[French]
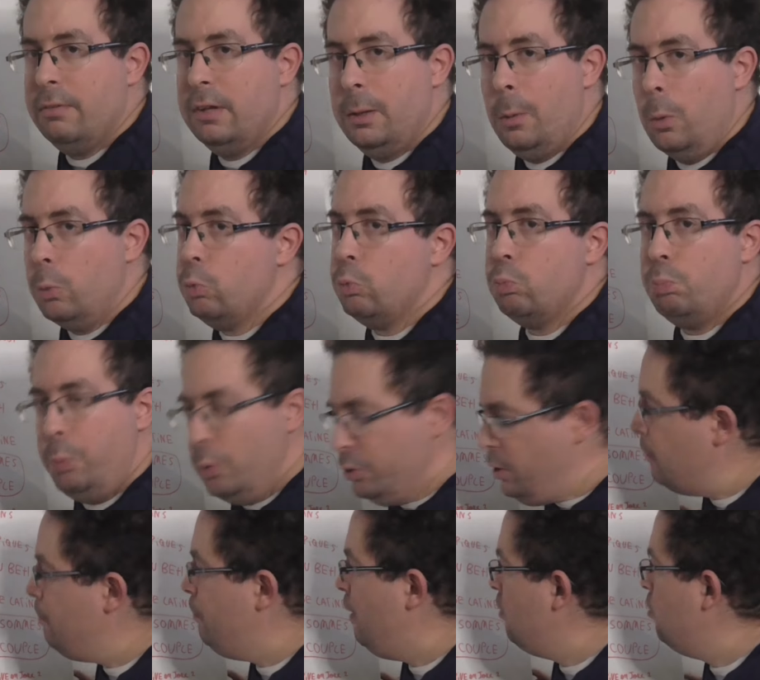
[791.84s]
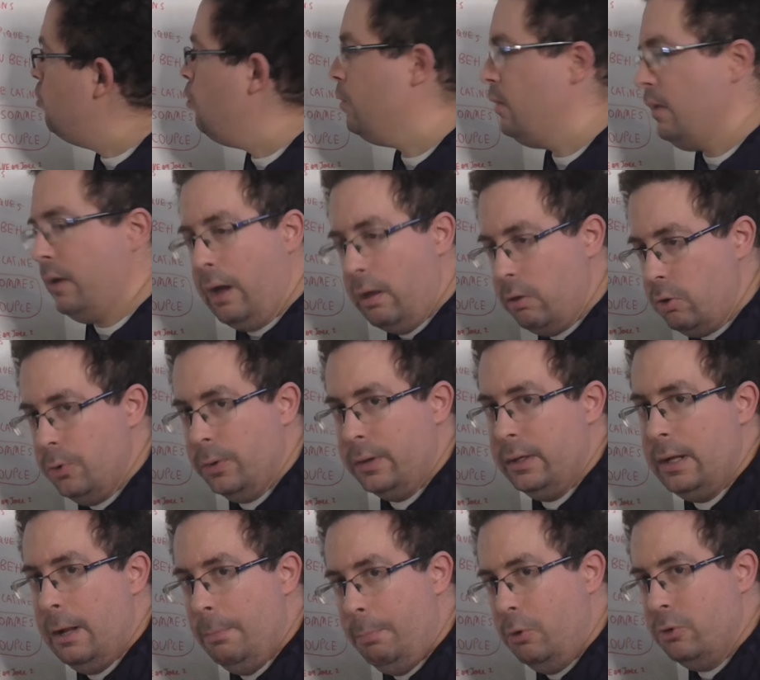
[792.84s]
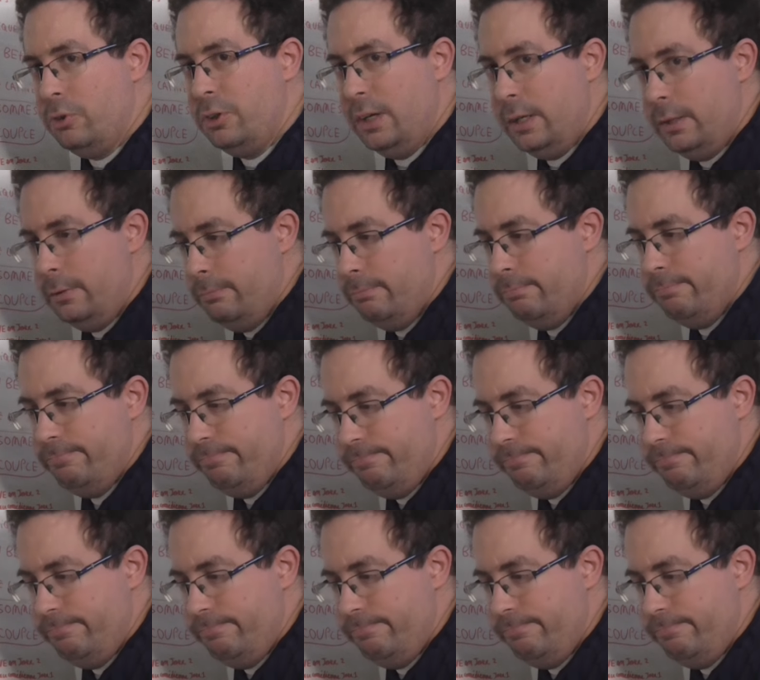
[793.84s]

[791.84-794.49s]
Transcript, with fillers: évidemment peut-être pas sur ces Story, la prochaine.